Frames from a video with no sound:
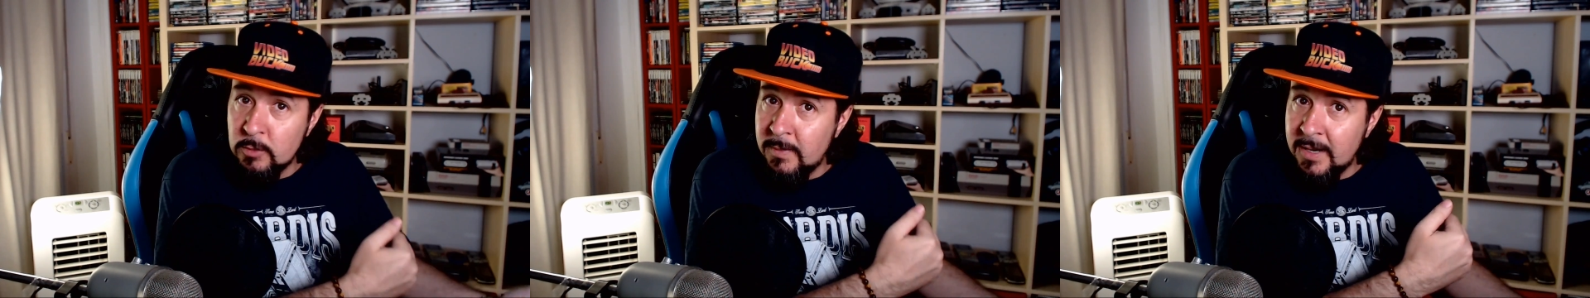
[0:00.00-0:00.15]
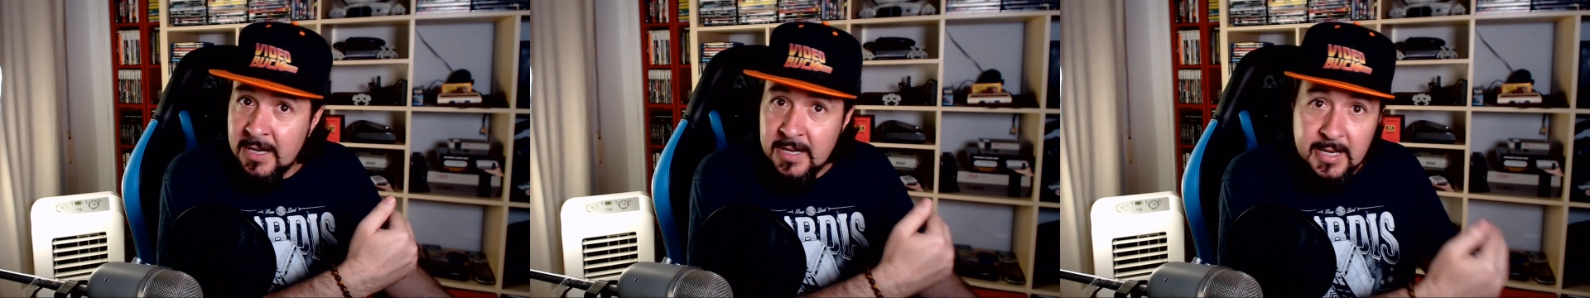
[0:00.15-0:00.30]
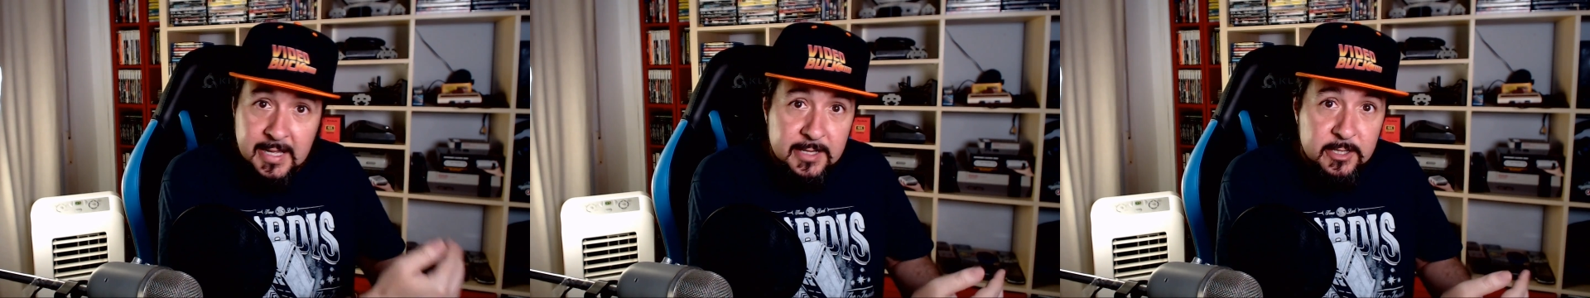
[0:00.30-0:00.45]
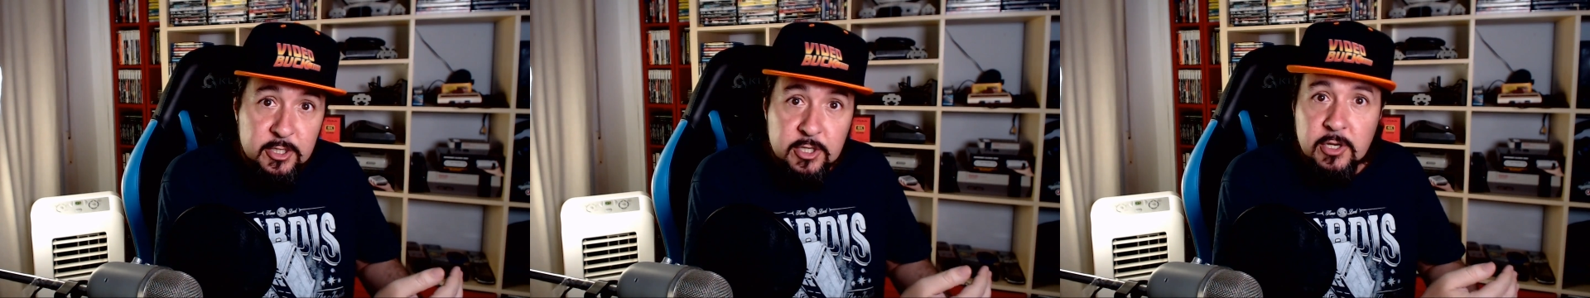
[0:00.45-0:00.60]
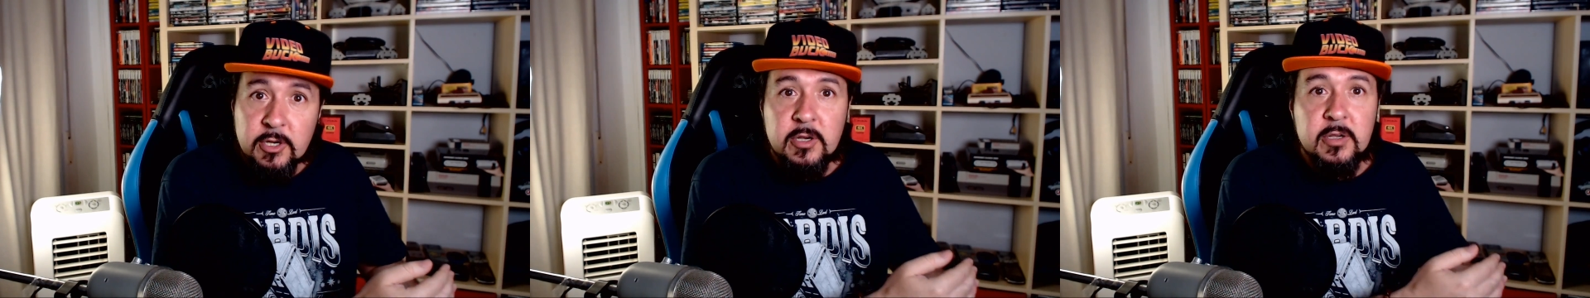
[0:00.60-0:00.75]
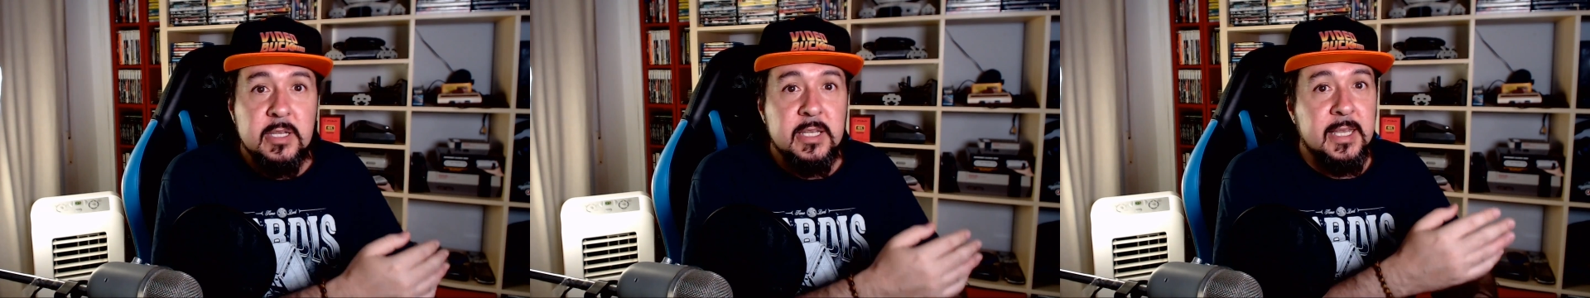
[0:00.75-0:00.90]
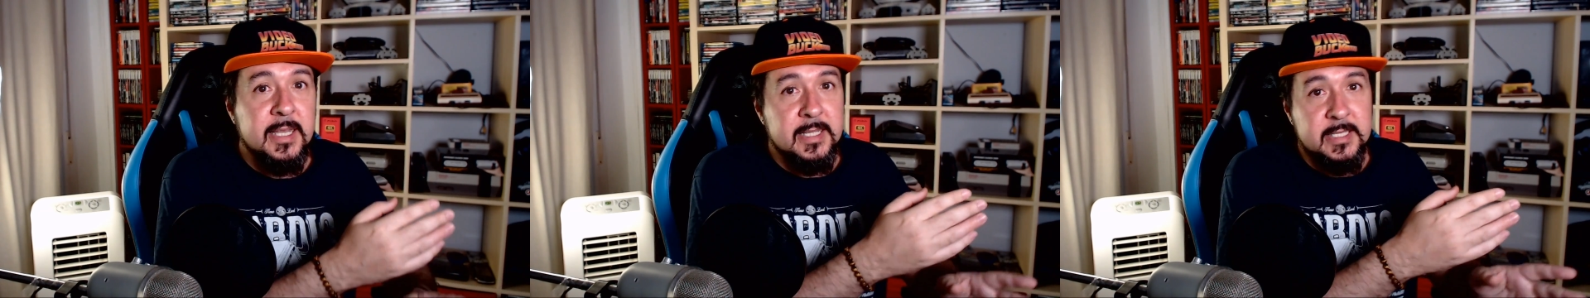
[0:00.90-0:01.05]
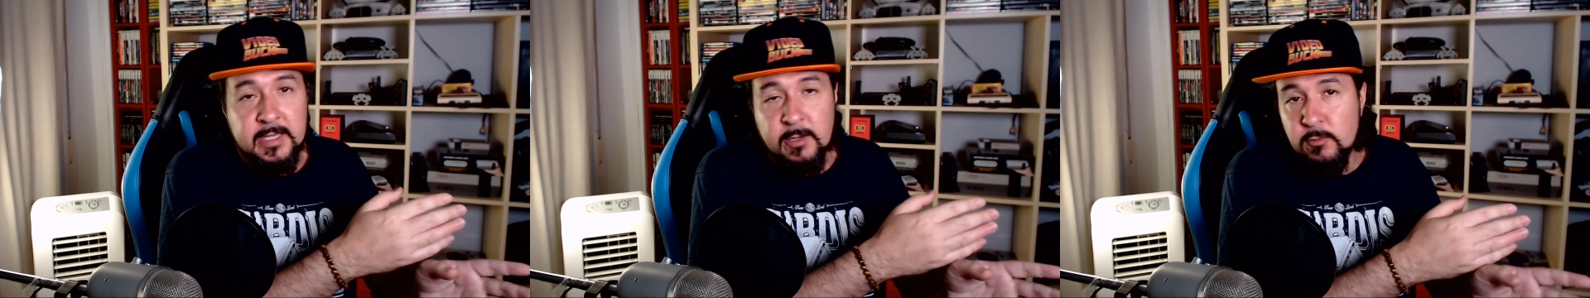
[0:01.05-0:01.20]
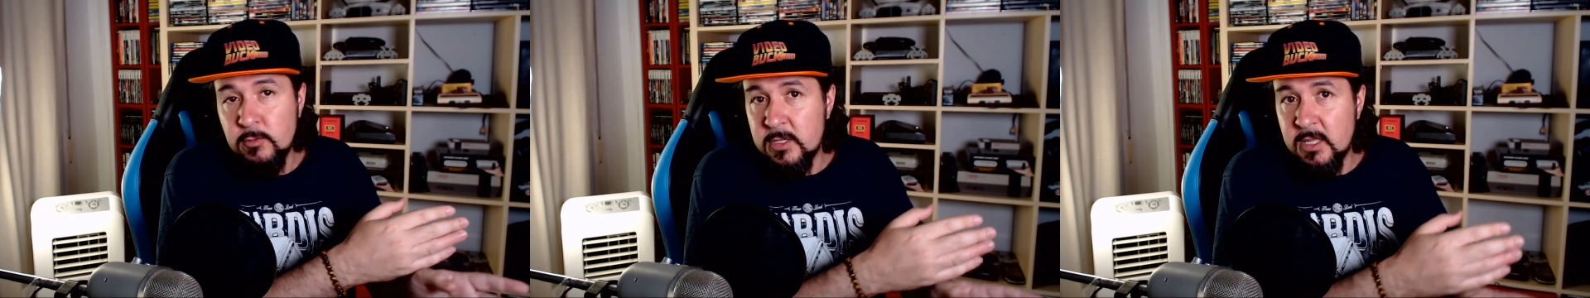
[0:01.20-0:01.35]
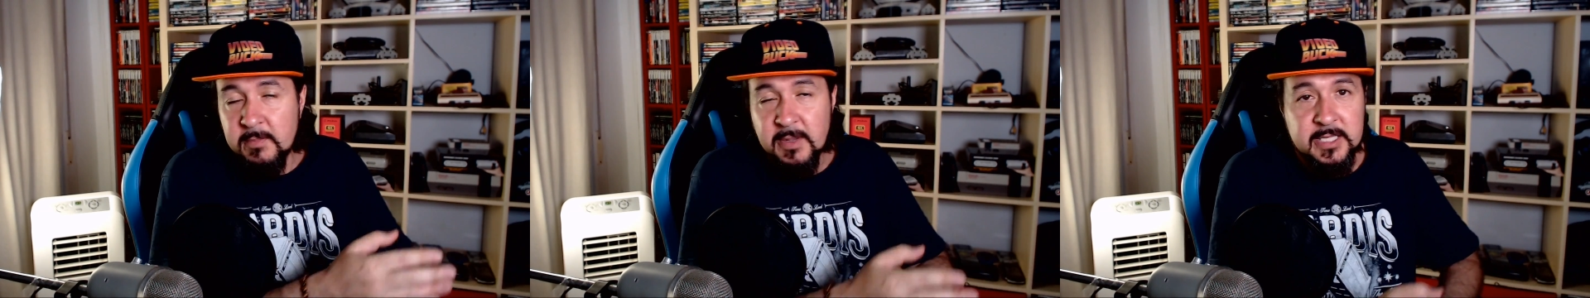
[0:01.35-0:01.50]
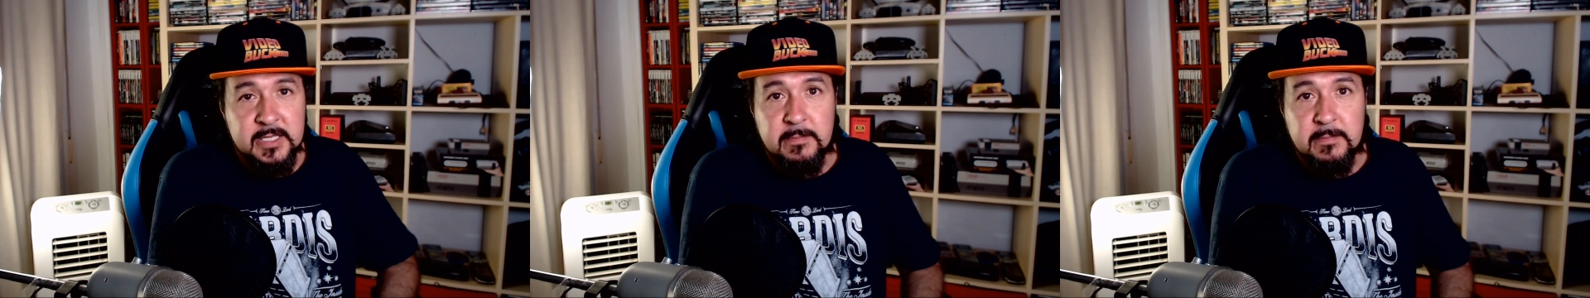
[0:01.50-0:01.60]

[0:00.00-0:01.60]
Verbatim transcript: más lento y estas últimas